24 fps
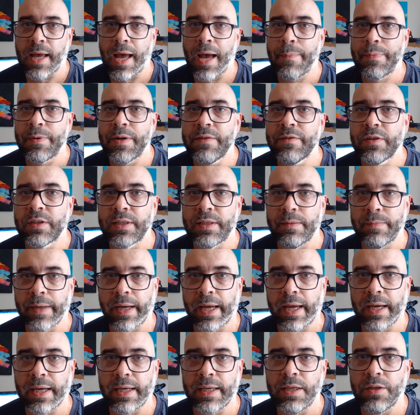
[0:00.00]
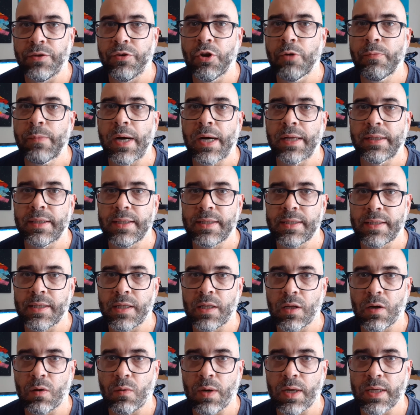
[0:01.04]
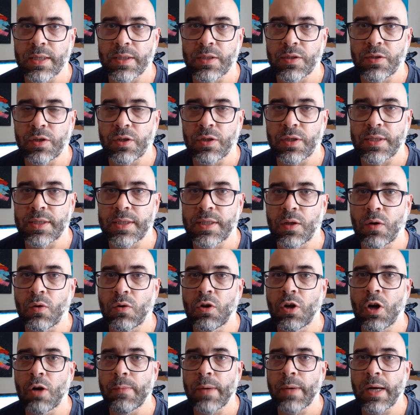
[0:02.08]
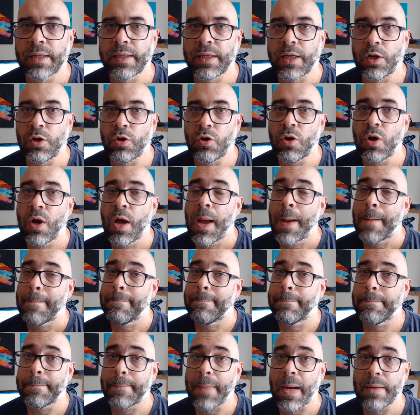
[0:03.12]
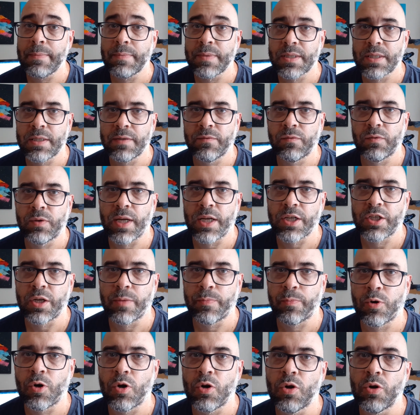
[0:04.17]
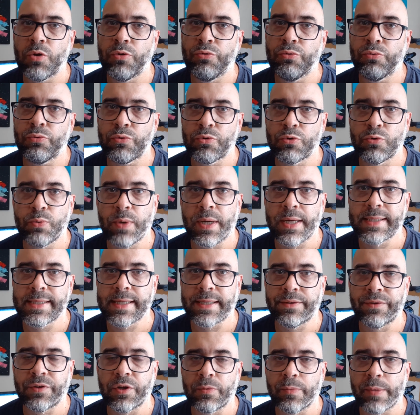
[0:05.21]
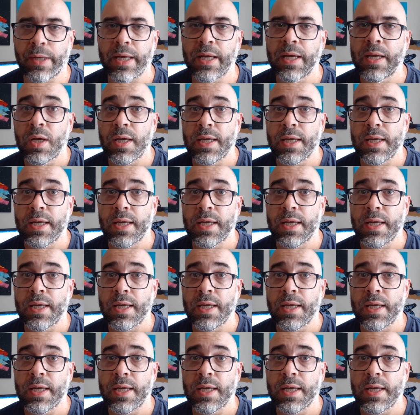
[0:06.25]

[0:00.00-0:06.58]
Appelez votre librairie, demandez s'ils l'ont en stock, sinon commandez-le, même si vous ne l'achetez pas le 12 août exactement.